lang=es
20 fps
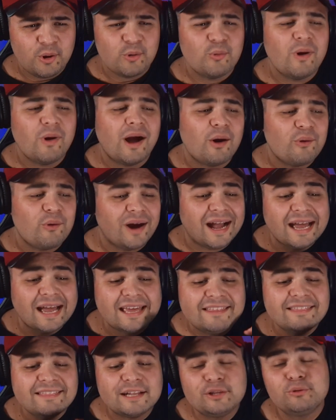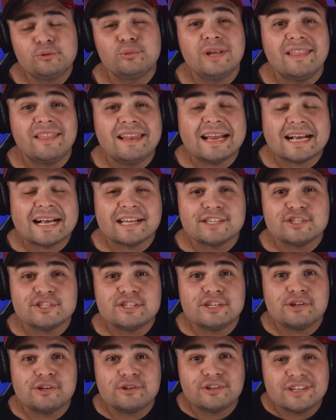wow, a esta altura de la
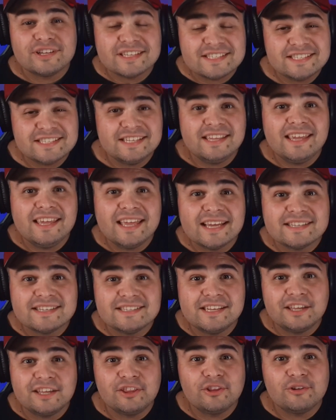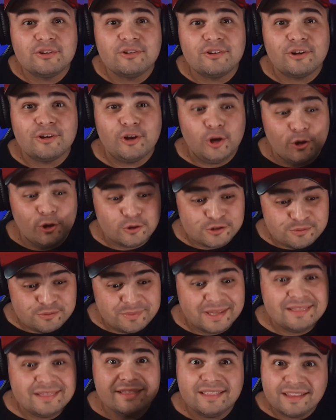canción sigue haciendo los
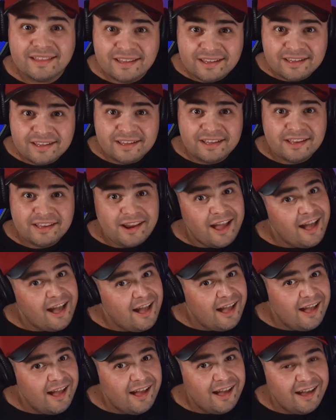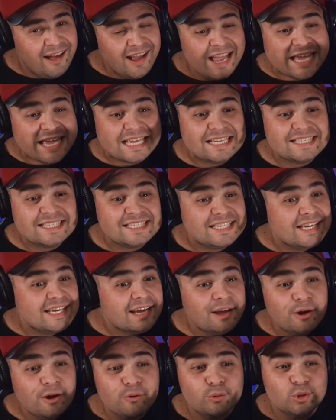mentiras y sigue
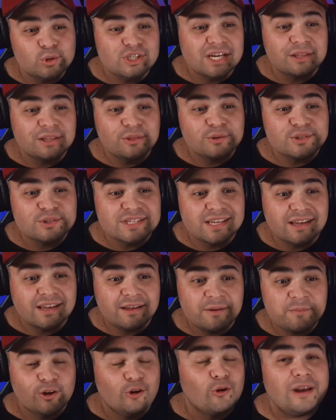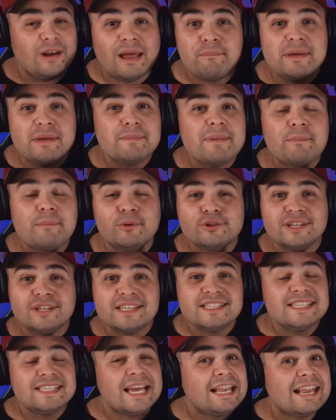escuchándose con la misma
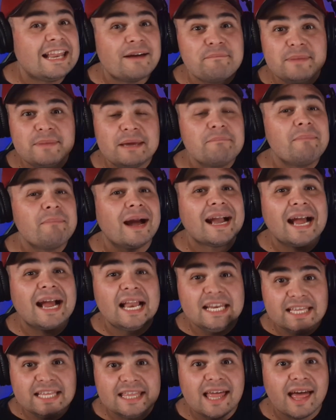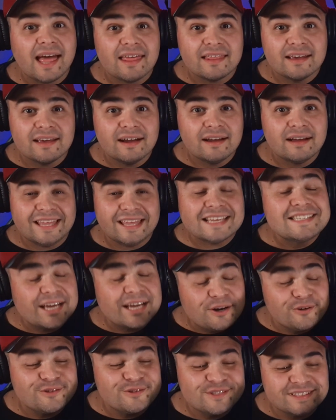potencia y la misma calidad. Esa
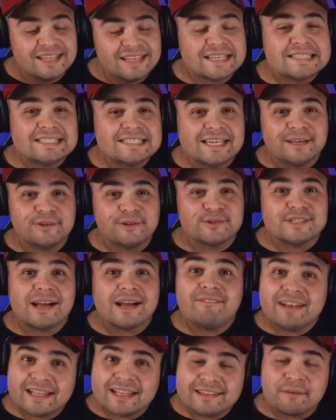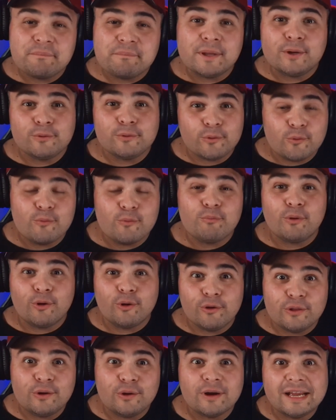constancia nos habla también un
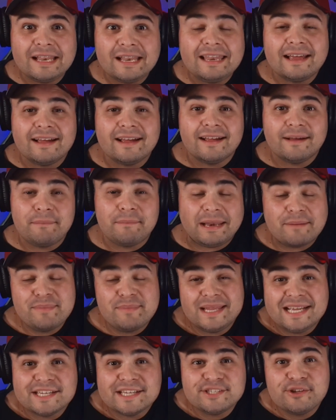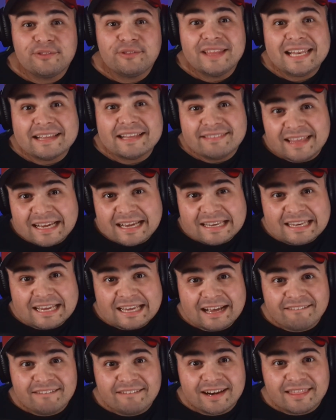poco de lo que es la, aplicación de la
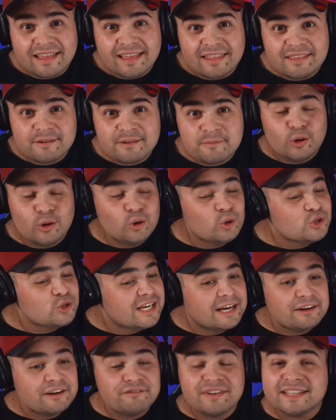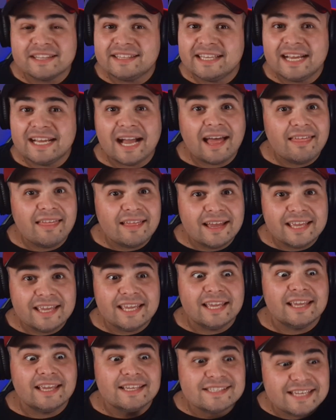técnica, ¿verdad? No llegar fatigada
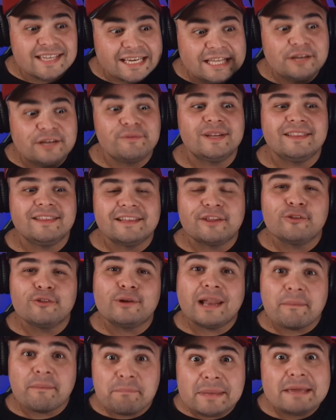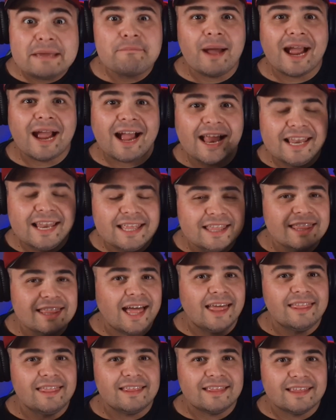y seguir brindando la misma
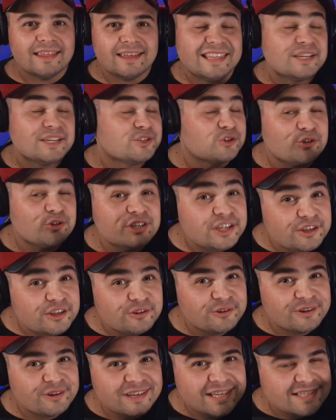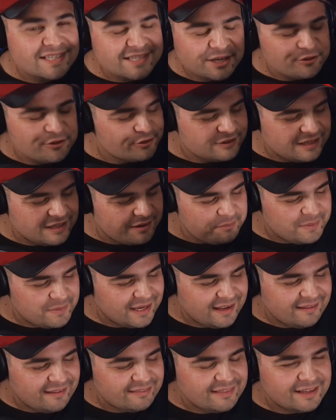calidad de sonido en esa nota. Me
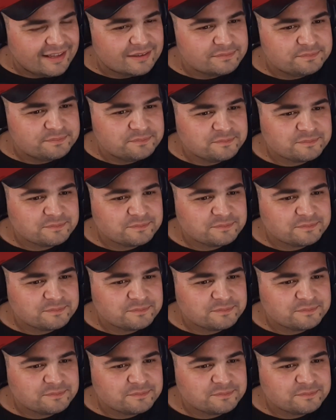encanta.